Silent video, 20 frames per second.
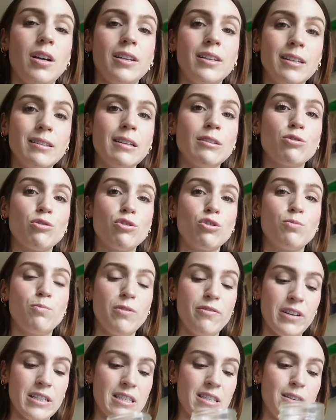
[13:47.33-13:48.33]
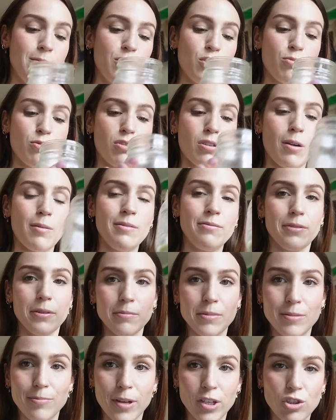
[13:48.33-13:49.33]
Attends, tout que je suis pas fatiguée mais je me suis quand même fait un
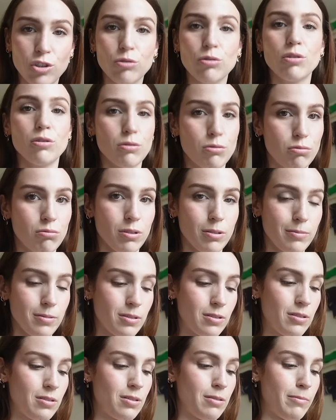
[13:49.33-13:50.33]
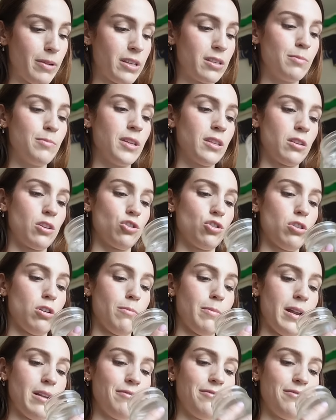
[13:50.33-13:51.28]
petit match au cas où hein, parce que c'est ma semaine que je dors mal.